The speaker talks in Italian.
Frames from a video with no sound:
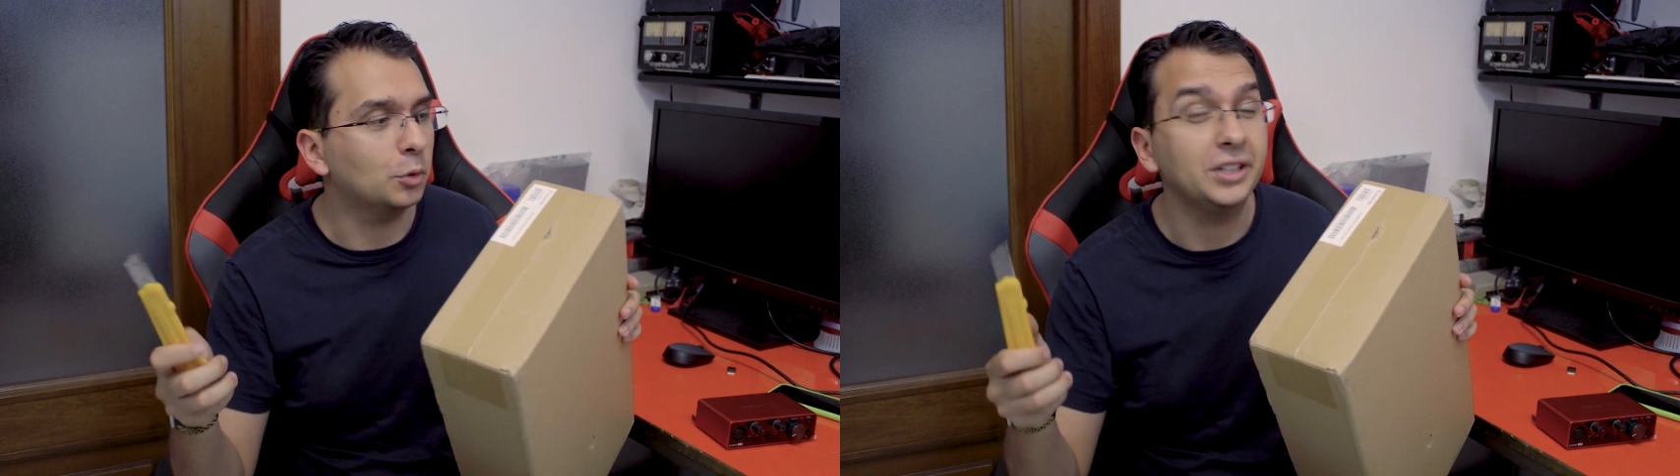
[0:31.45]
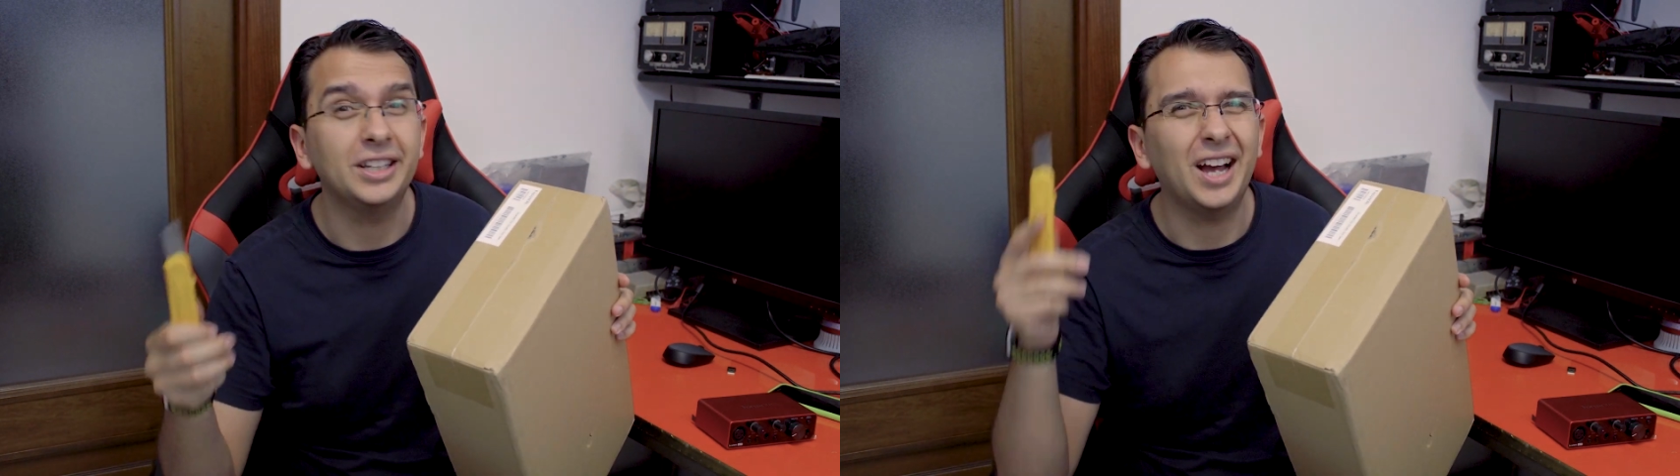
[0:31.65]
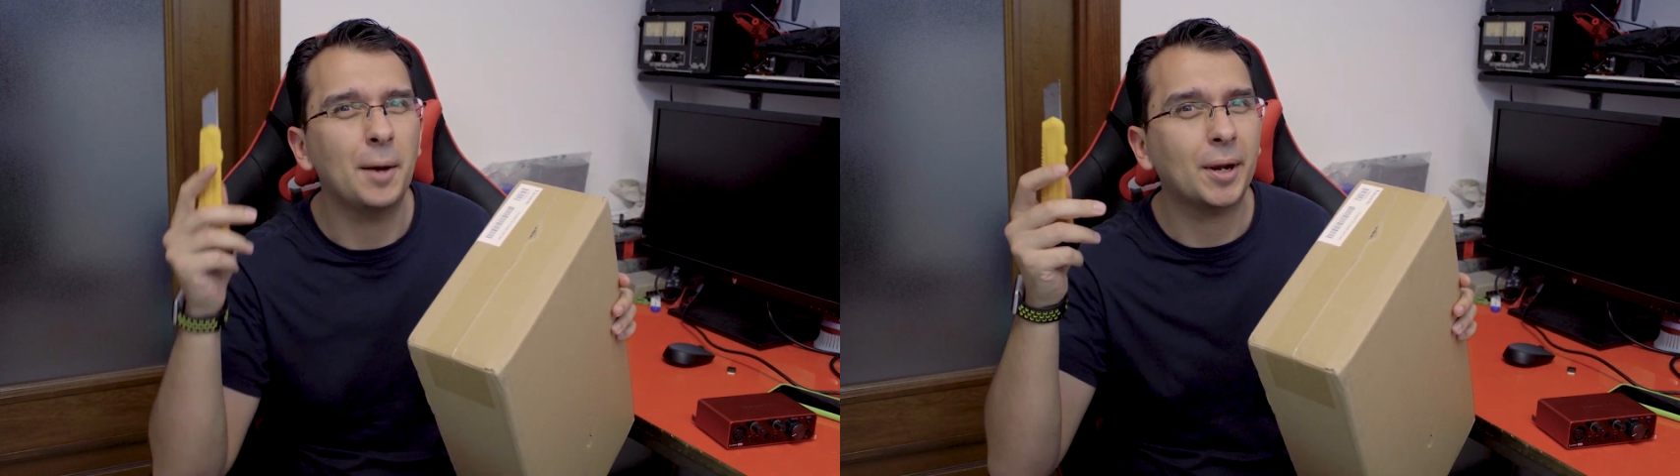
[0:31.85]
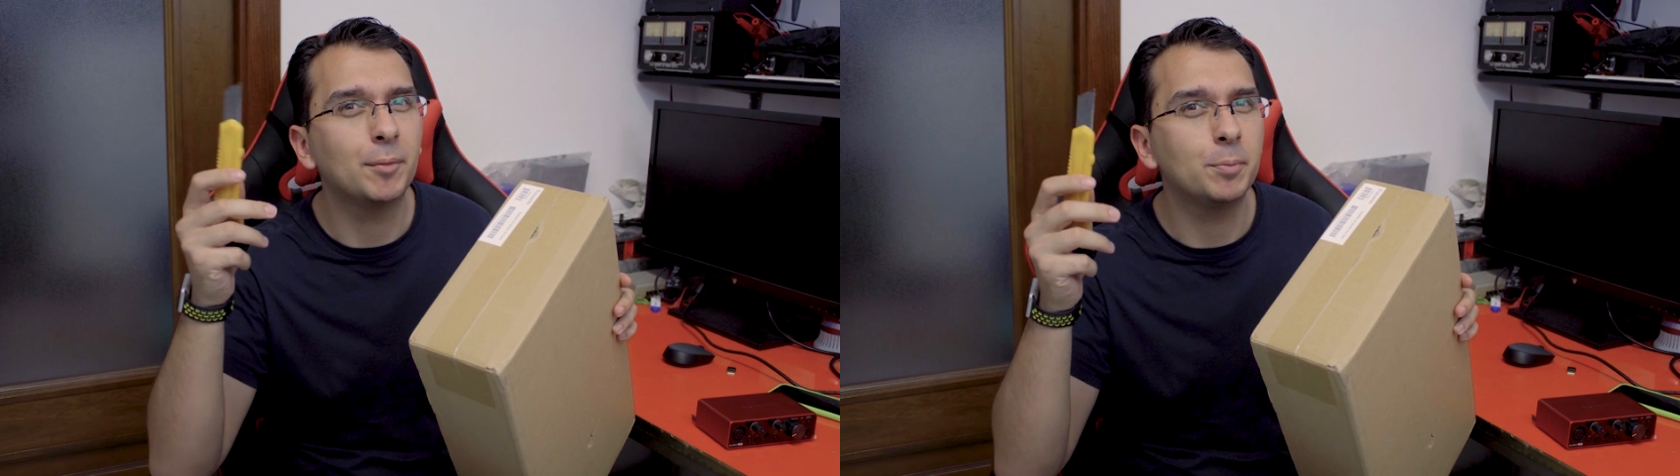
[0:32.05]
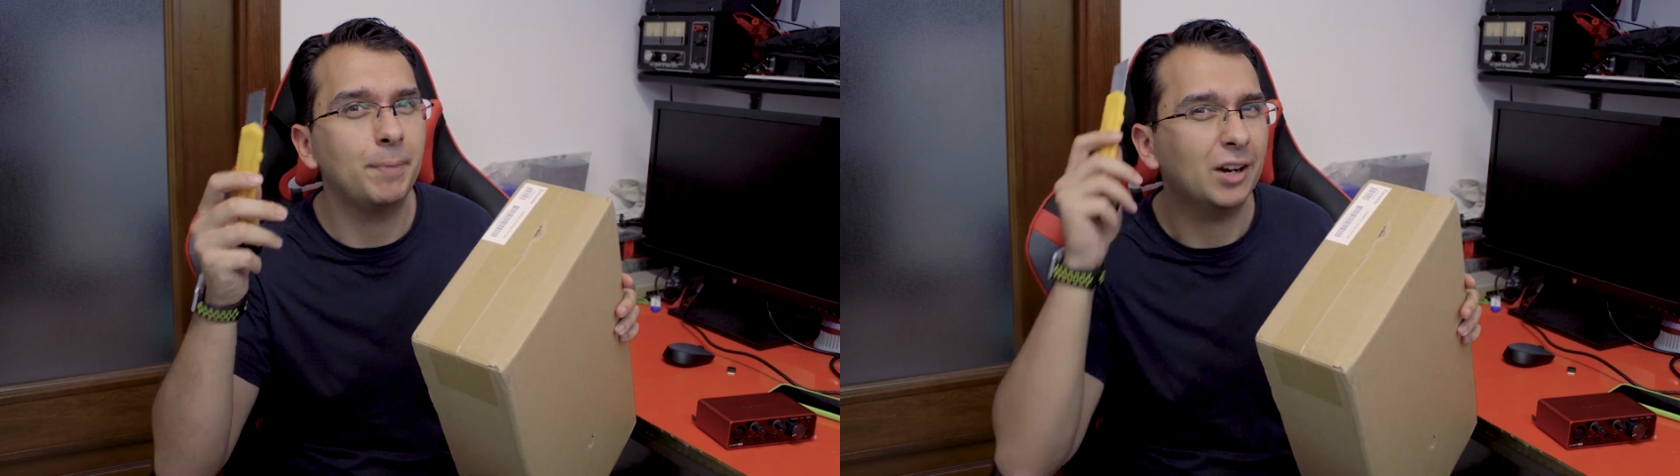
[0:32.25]
quindi
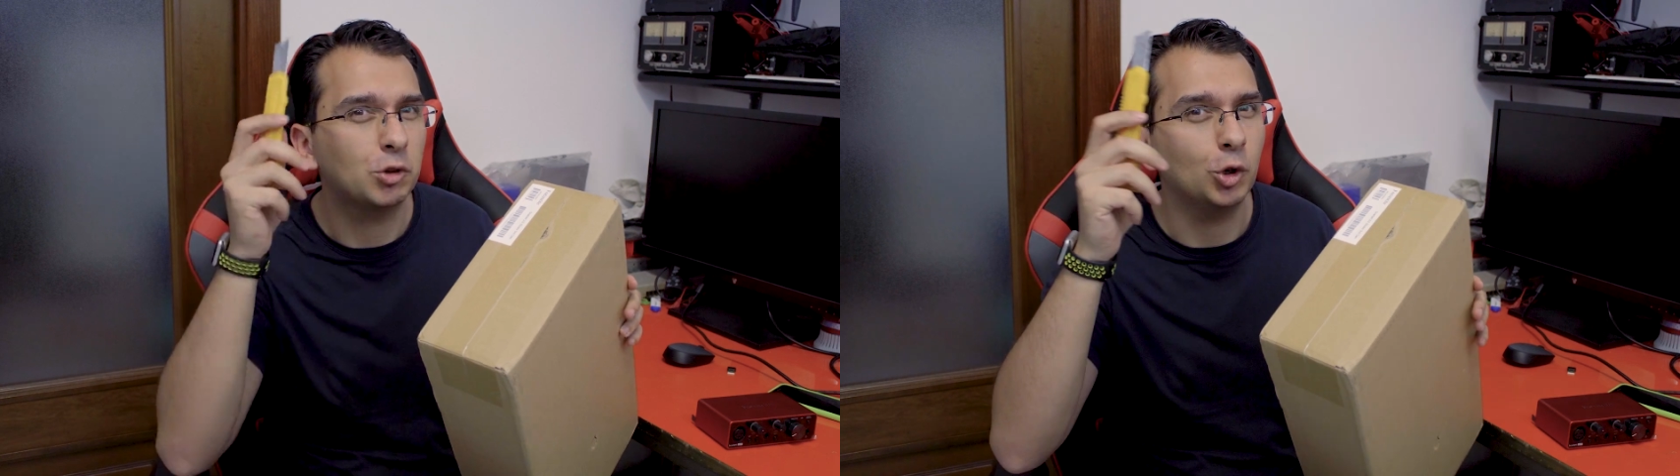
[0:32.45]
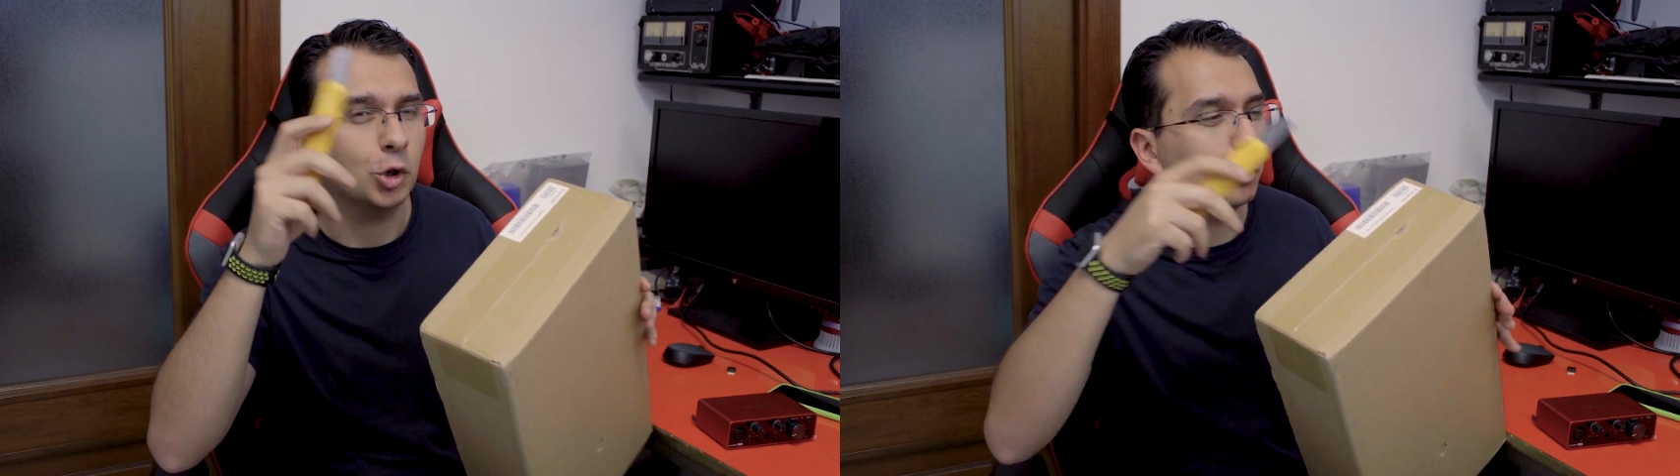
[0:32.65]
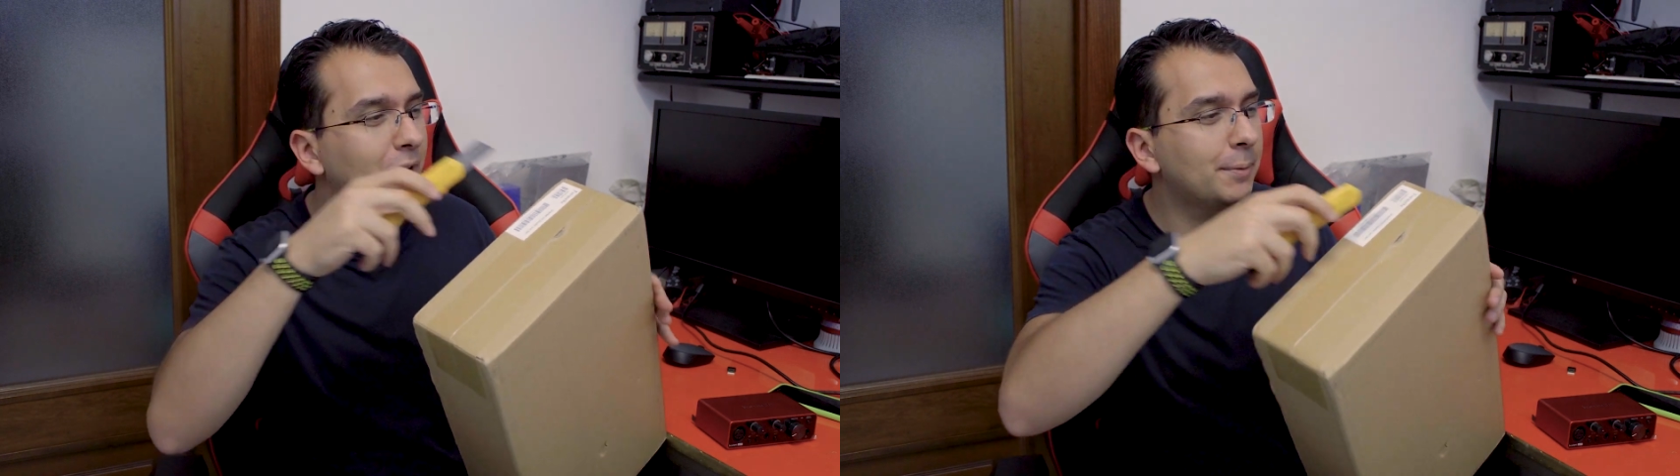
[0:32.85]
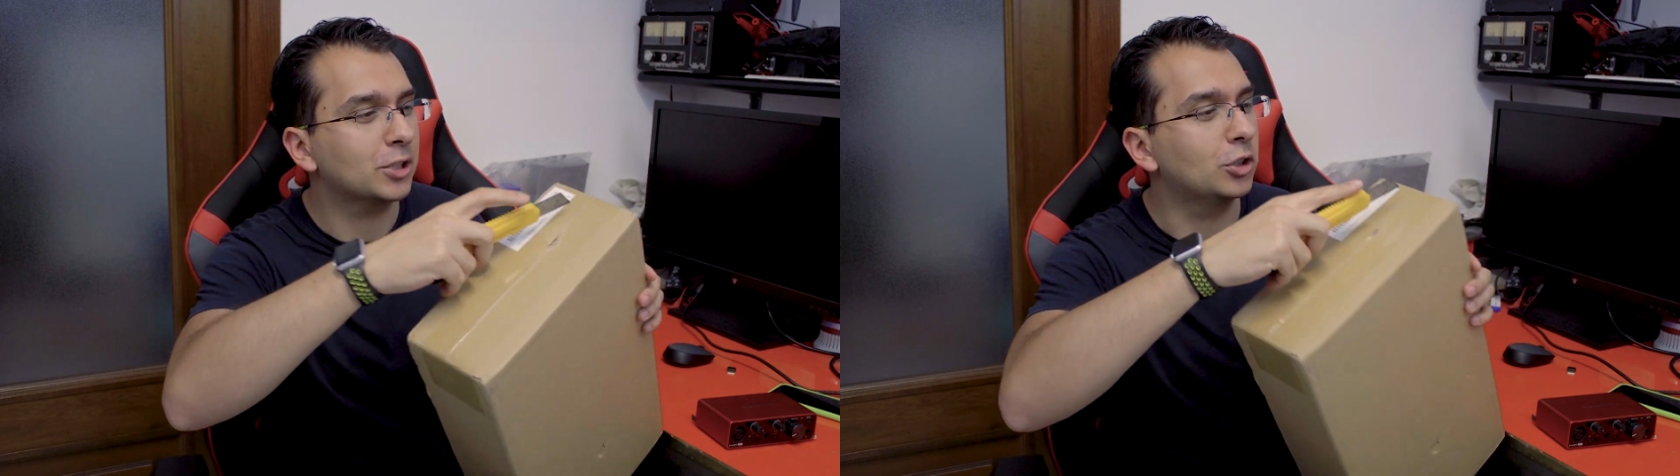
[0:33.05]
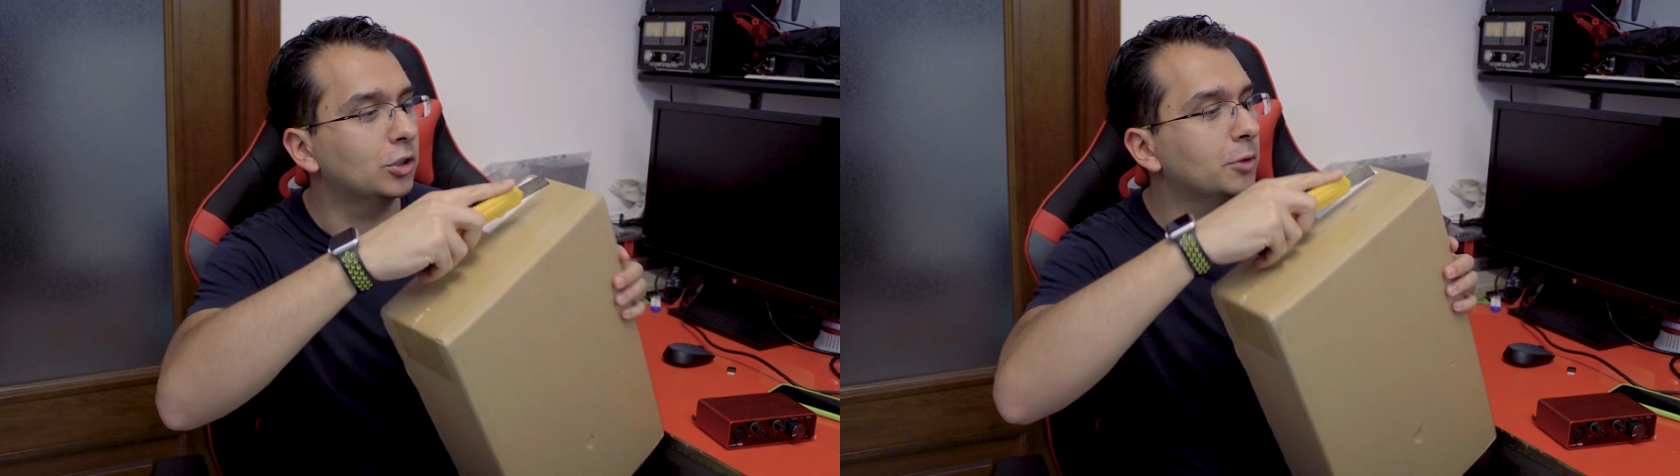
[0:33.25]
apriamo il pacco come le
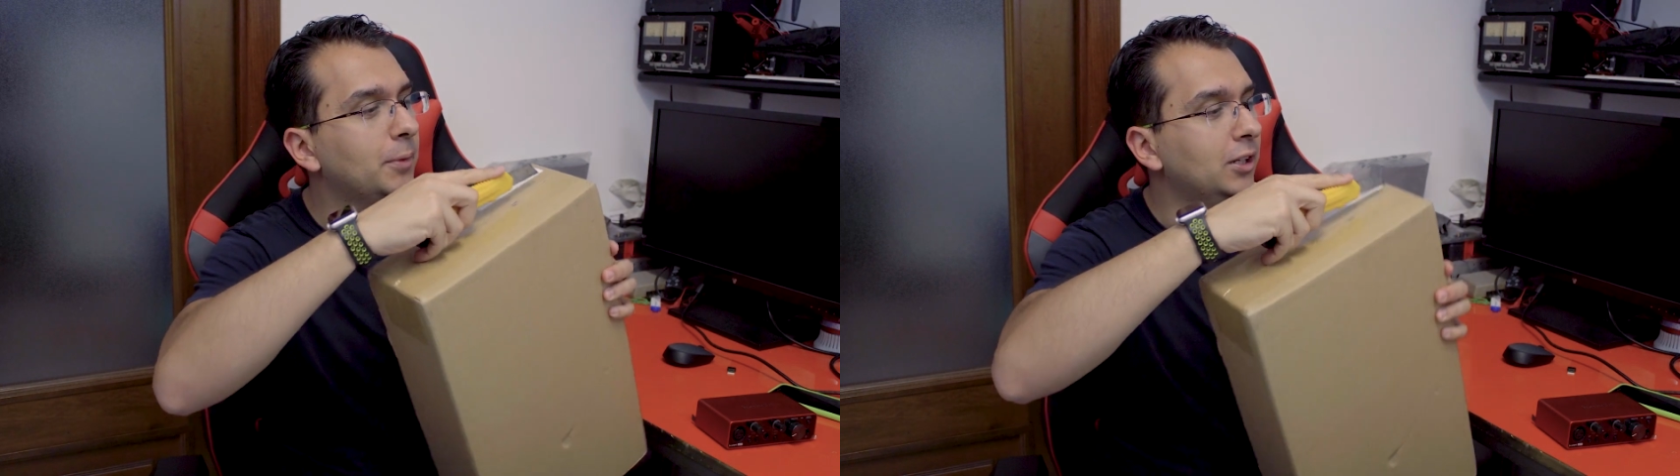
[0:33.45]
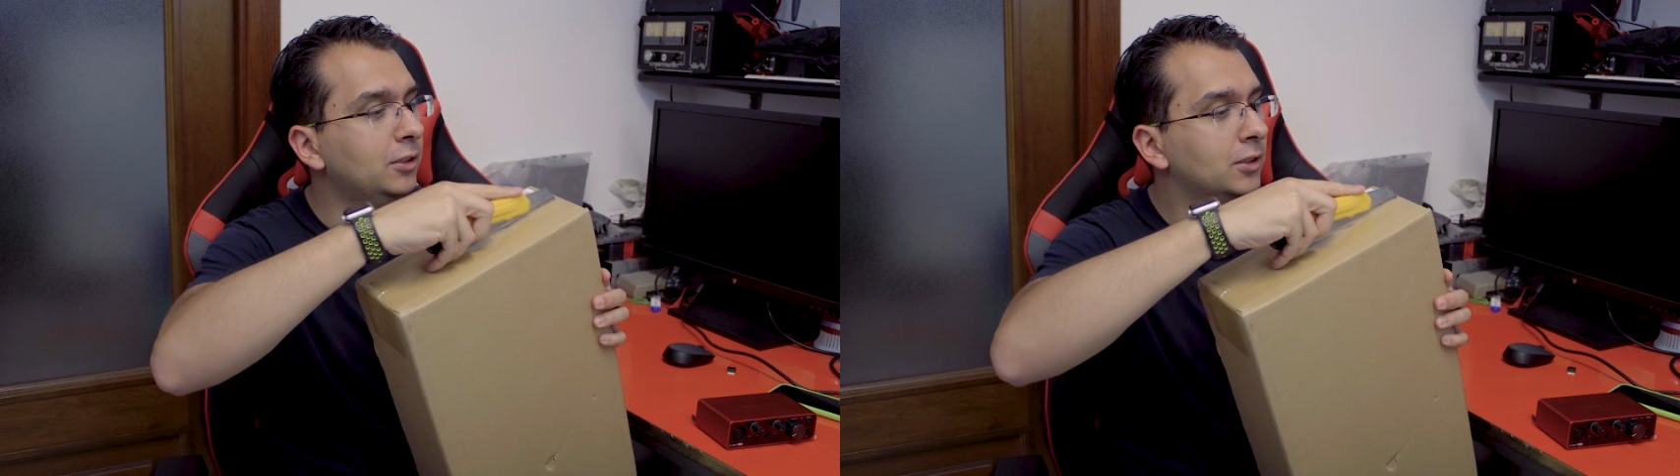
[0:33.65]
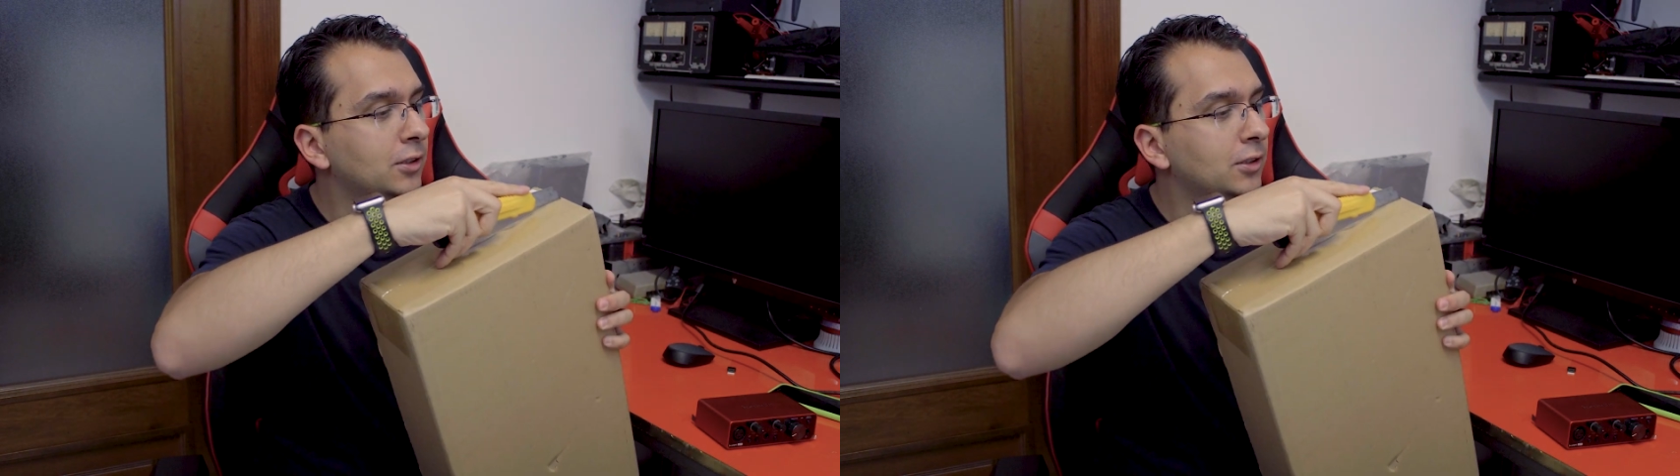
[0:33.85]
persone normali.